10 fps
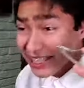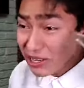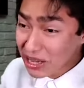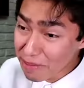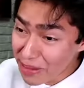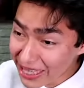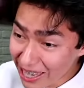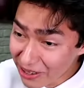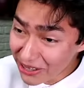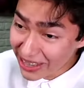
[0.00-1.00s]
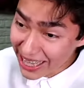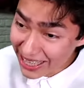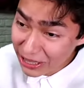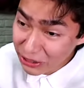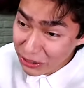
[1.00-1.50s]
Esto es lo que pasa cuando te
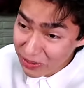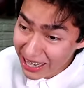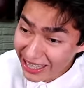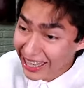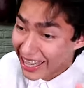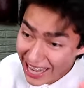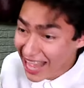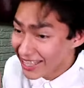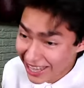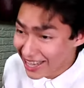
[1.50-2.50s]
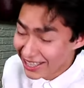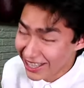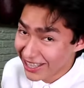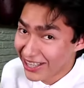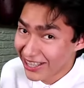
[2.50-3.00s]
haces youtuber y te quieres hacer el
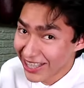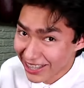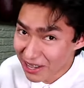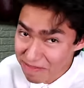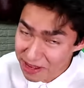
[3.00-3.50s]
chistosito.